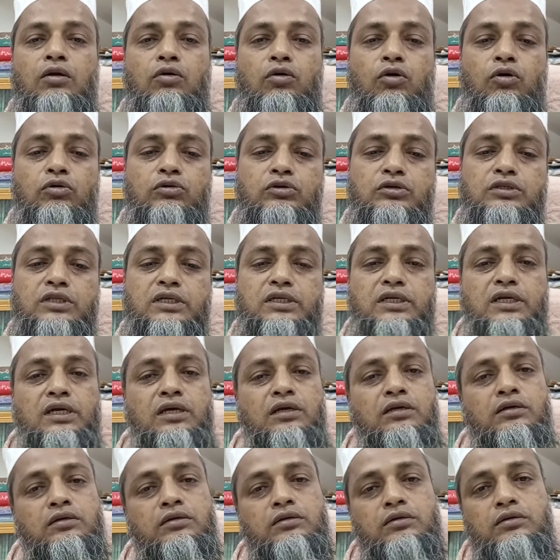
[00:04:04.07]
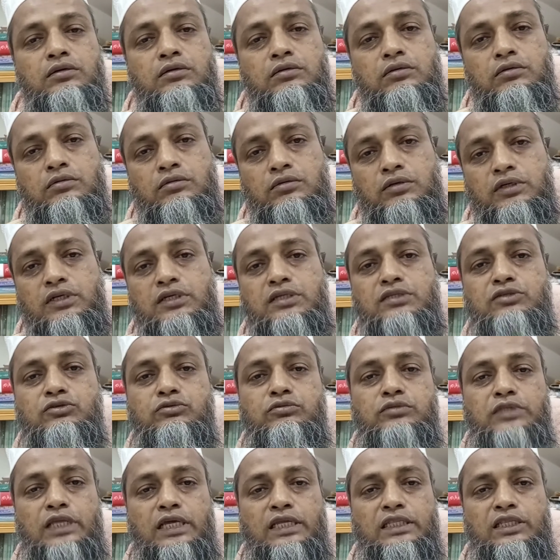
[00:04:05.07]
অন্যদেরকে কিছু
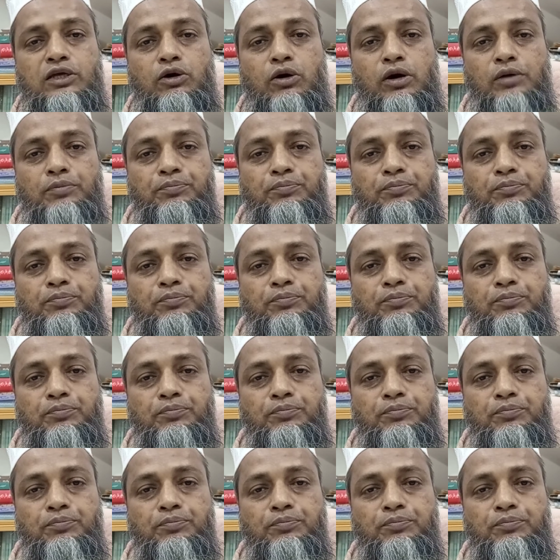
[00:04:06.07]
দিয়ে দেওয়া